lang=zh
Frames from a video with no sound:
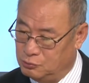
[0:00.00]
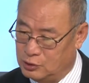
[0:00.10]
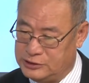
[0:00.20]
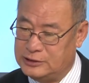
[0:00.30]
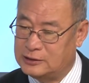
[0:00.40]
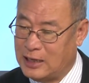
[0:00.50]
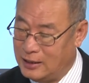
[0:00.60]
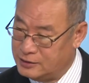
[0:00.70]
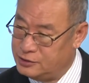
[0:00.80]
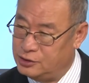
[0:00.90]
我记得他
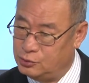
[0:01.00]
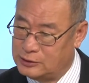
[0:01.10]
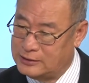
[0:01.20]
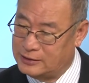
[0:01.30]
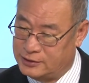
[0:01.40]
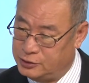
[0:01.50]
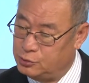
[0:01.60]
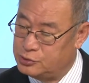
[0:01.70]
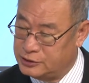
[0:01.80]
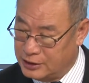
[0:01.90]
很清楚，他在提
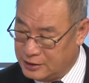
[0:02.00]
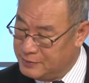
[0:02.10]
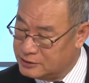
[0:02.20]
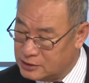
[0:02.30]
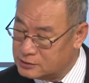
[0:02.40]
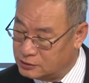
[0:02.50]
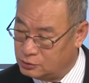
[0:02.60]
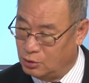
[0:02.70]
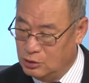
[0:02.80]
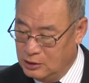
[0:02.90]
出自己的移民政策的时
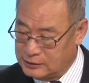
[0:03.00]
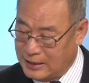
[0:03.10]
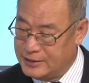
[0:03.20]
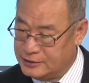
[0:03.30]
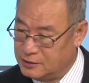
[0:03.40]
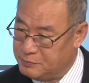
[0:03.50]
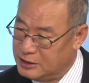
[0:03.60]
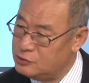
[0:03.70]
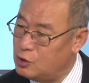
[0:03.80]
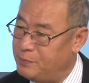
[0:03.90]
候，他已经
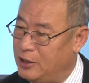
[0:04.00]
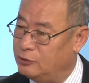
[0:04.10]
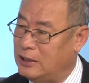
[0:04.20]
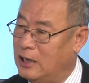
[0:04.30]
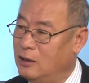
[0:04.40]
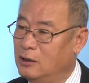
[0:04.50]
明确表达，